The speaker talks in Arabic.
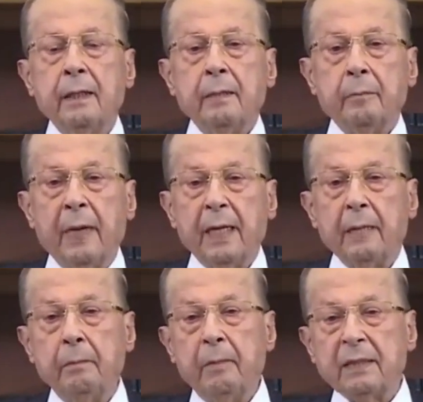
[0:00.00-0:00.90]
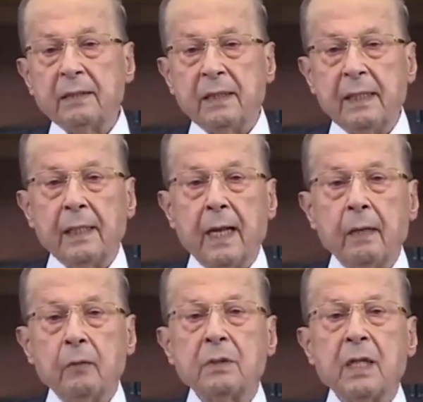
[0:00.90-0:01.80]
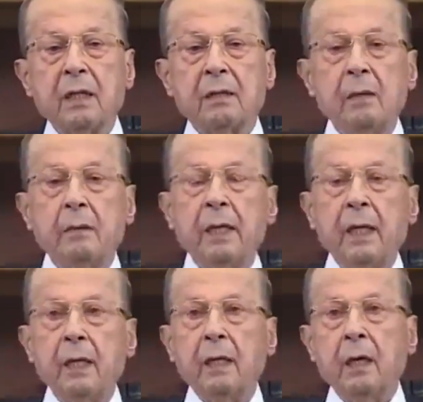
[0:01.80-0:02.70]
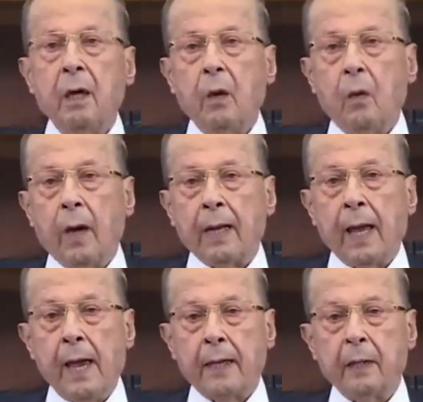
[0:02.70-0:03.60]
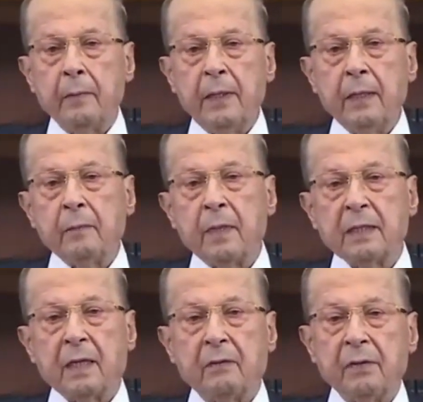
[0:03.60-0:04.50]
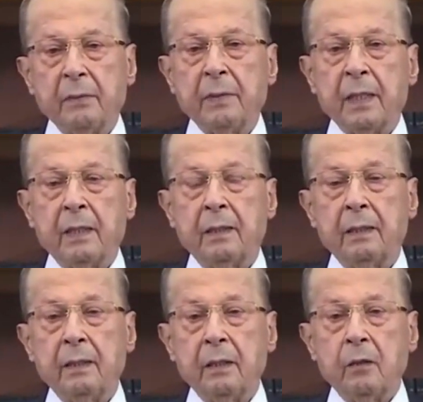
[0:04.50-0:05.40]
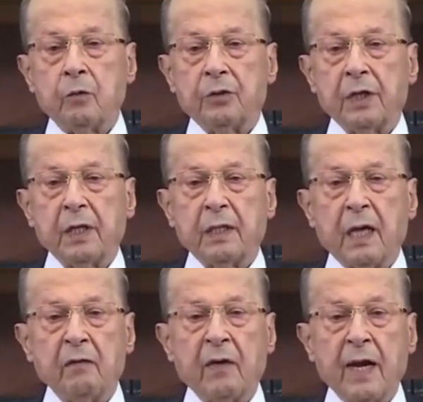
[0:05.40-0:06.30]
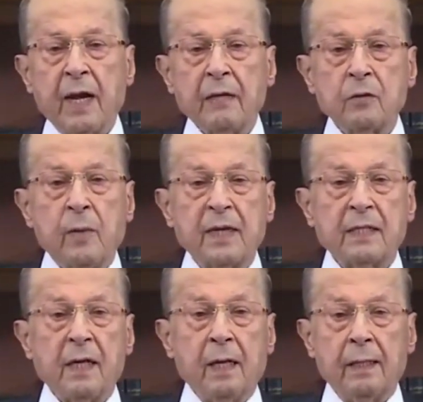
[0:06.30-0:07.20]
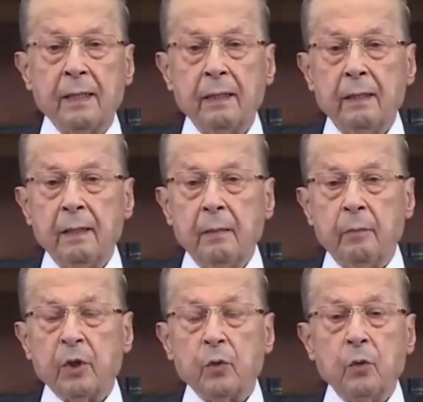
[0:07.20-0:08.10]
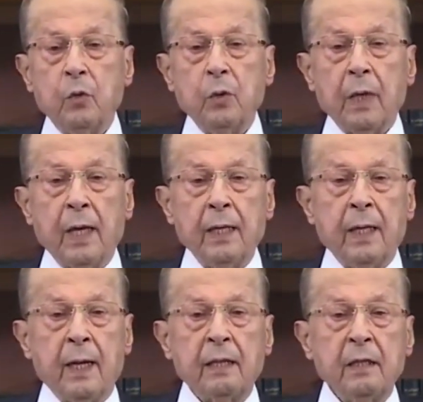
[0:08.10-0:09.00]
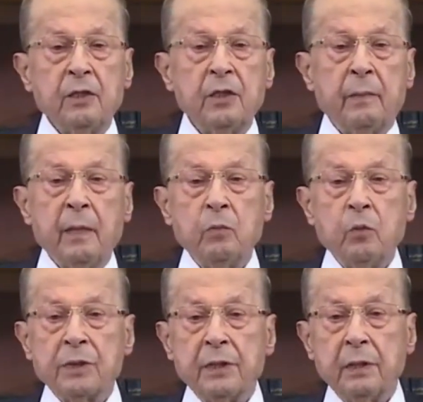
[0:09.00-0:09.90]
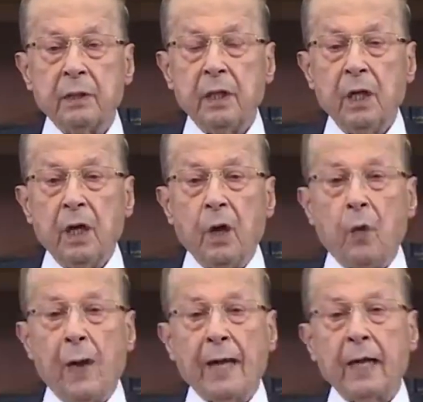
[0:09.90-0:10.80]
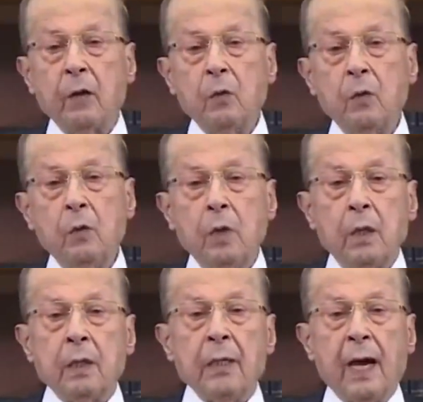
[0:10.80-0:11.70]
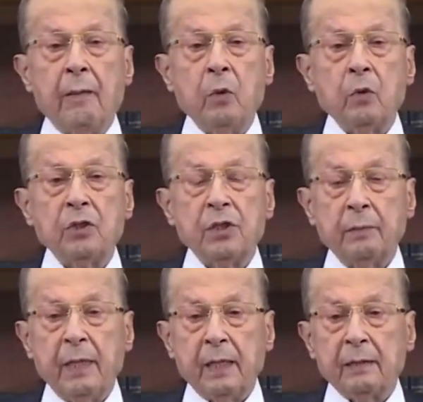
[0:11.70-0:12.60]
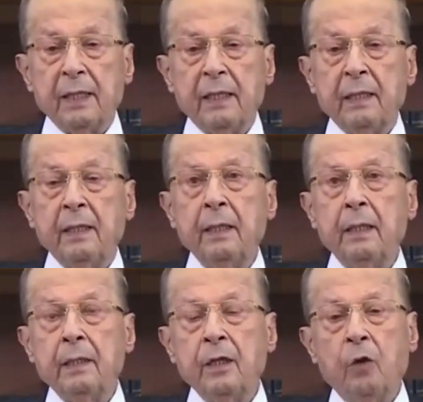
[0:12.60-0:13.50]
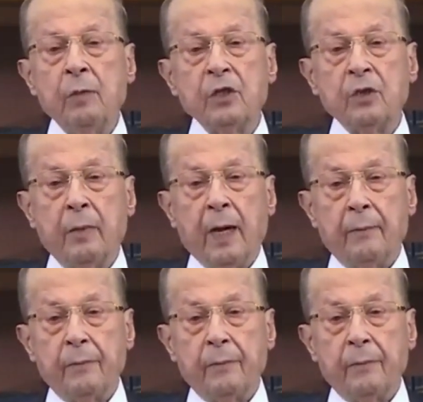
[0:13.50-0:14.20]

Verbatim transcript: بين ممثلين عن وزارة المال وعن حاكمية مصرف لبنان وشركة ألفاريز ومرسل من دون أي نتيجة ملموسة وقرروا يعملوا اجتماع تاني يوم الجمعة